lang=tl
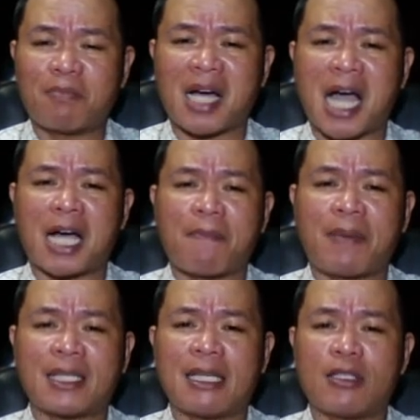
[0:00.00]
mga
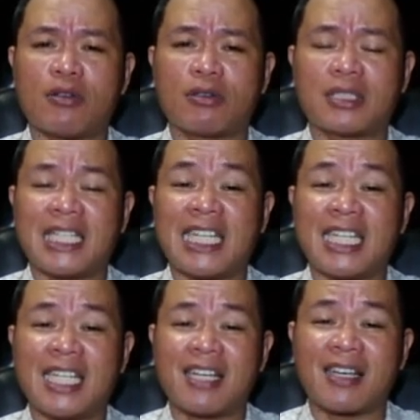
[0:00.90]
kapatid yung
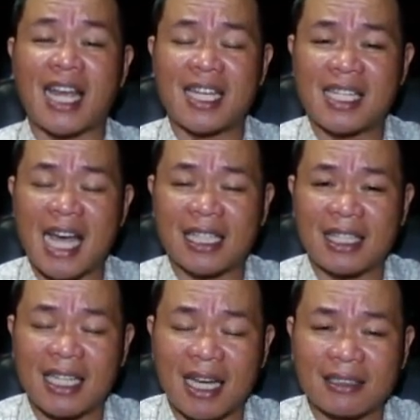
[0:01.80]
dinidegrade
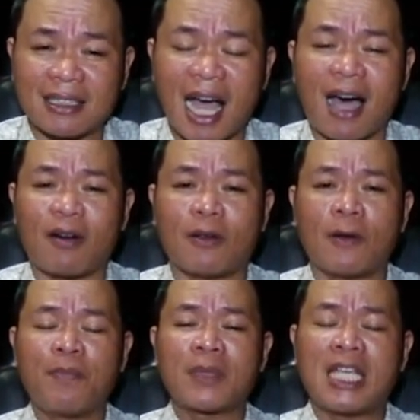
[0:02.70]
natin ang
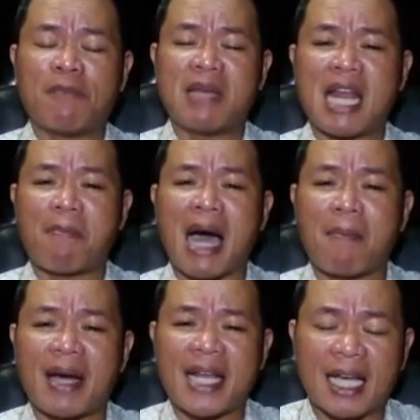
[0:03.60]
tao,
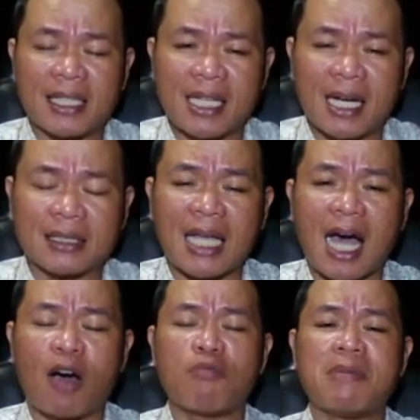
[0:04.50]
ibinababa natin ang
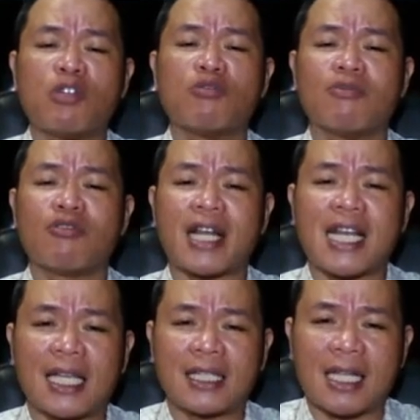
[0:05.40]
tao, minumura
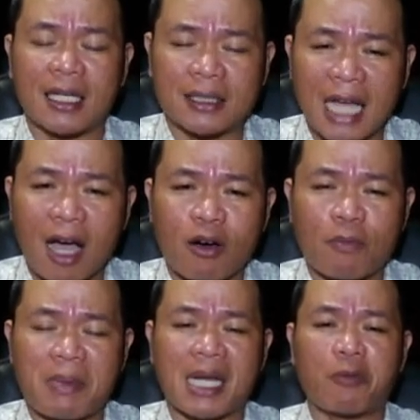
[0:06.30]
natin ang tao,
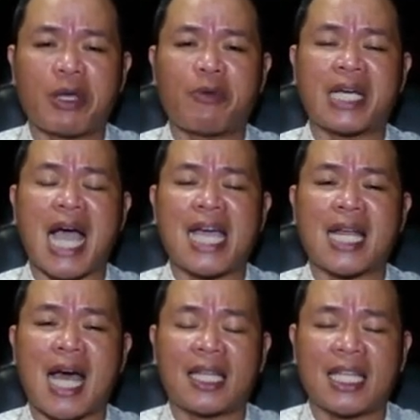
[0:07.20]
pinagwiwikayan
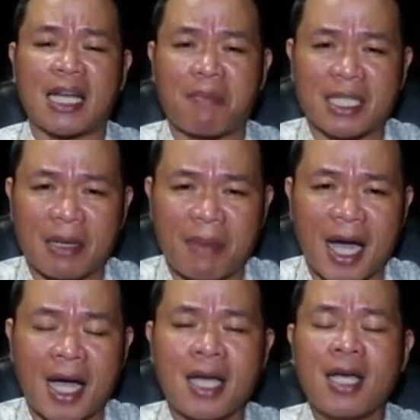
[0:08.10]
natin ng
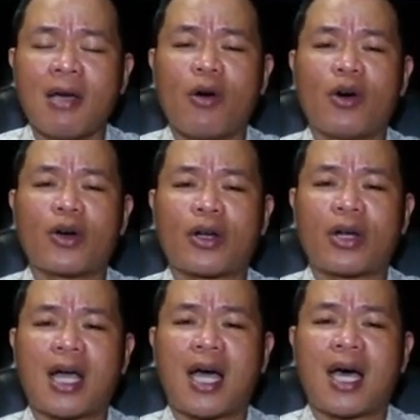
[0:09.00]
masama or
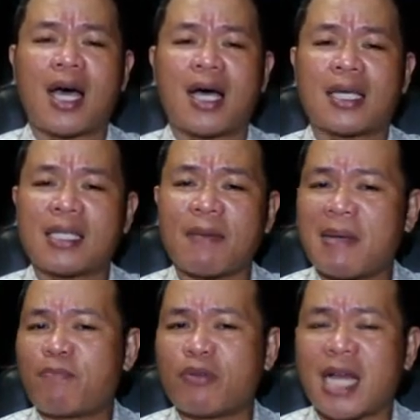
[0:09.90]
uh,
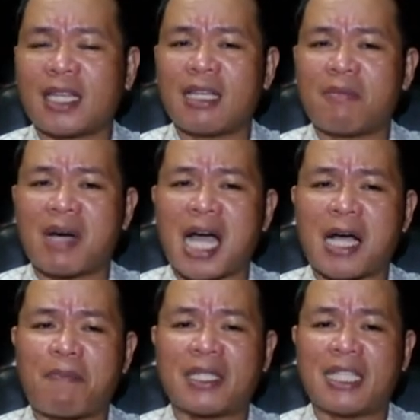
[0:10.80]
sabihin po natin
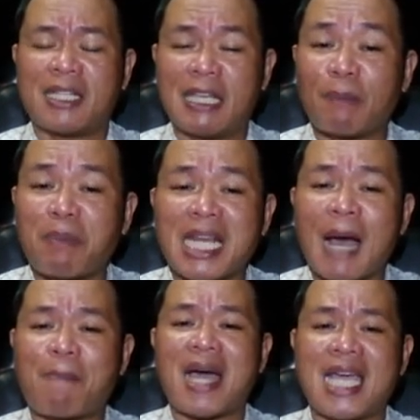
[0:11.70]
mga kapatid,
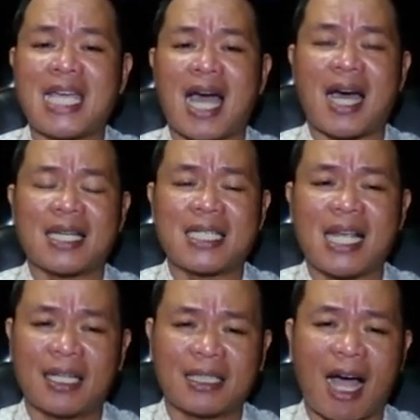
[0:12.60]
ipinapahiya ang
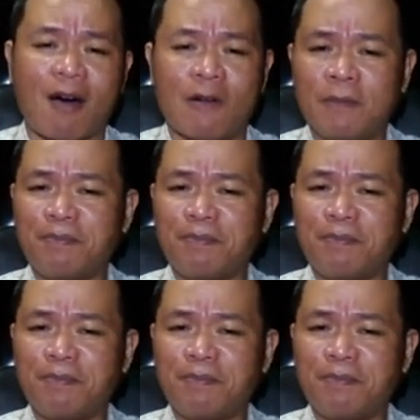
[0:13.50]
isang tao.